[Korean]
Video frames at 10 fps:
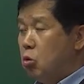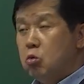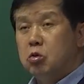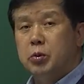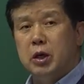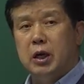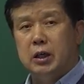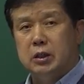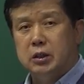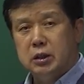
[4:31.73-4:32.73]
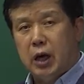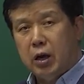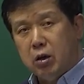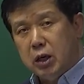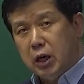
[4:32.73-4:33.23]
공급열량은
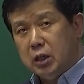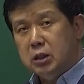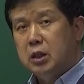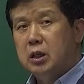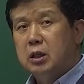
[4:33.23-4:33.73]
가열량은